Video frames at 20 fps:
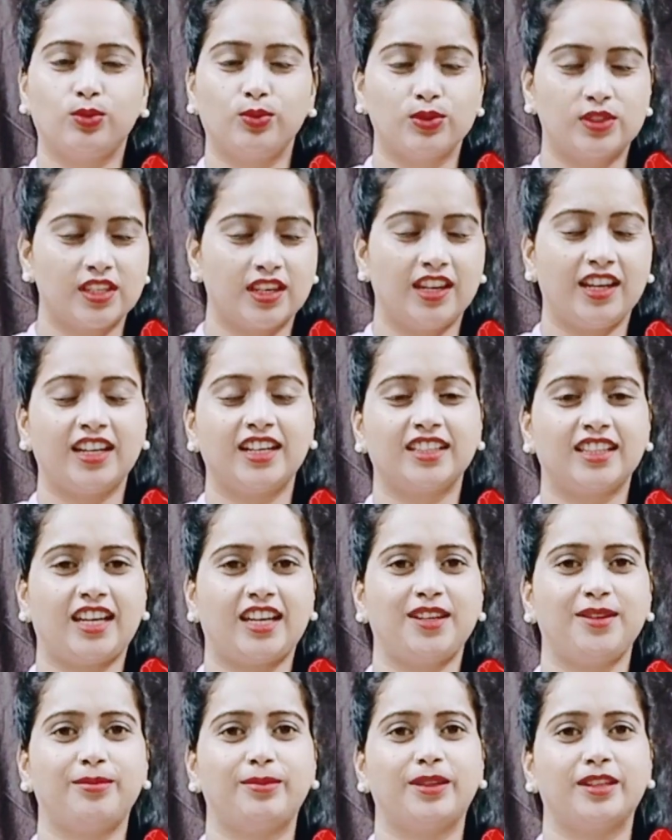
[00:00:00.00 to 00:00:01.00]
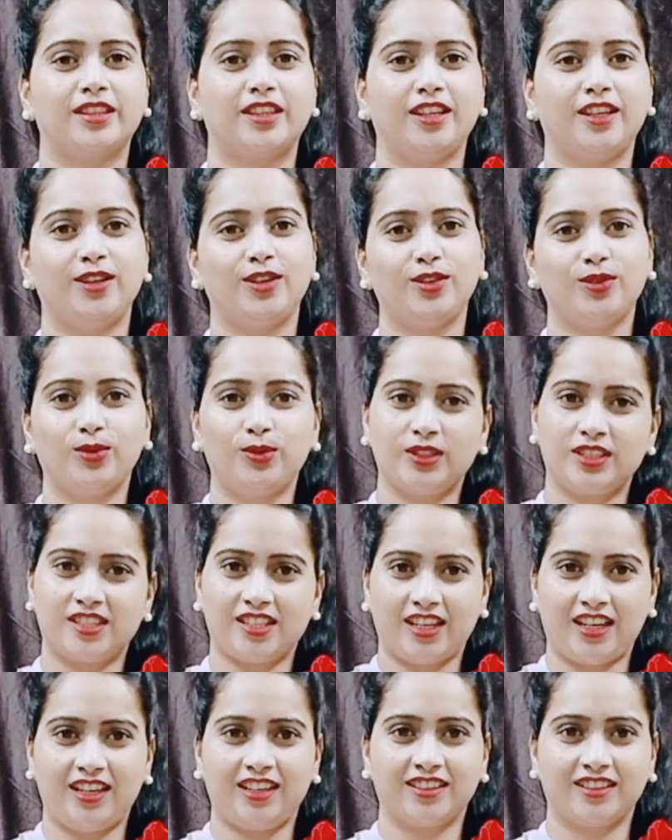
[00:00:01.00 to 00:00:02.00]
दूसरे का तारीफ करते हैं ना तो
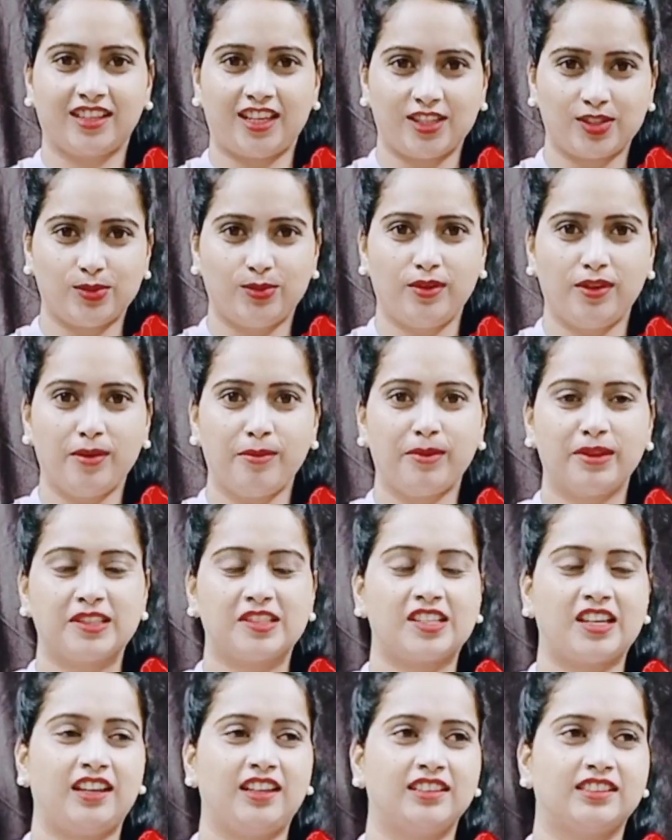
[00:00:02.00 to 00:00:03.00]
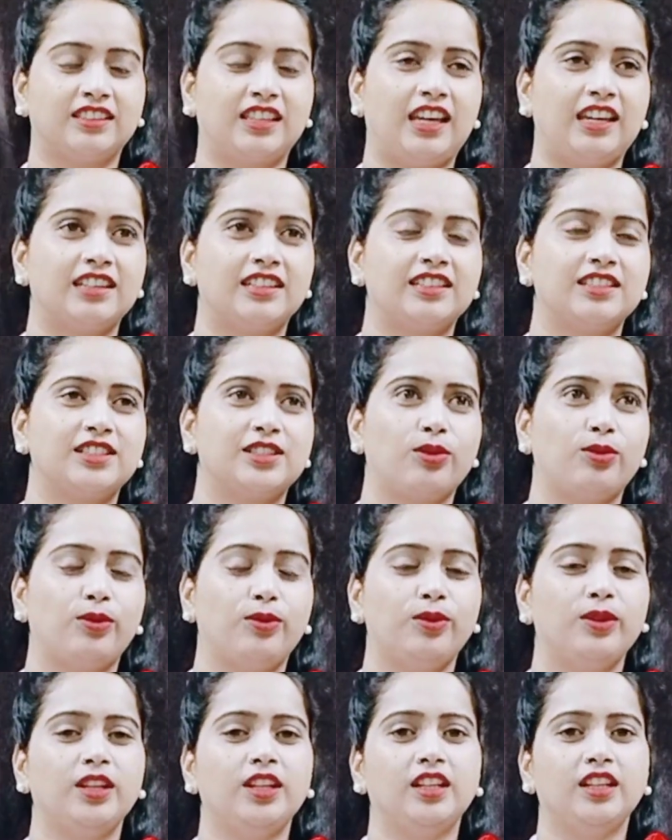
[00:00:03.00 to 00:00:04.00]
अच्छा लगता है सुनने में अच्छा लगता है कि चलो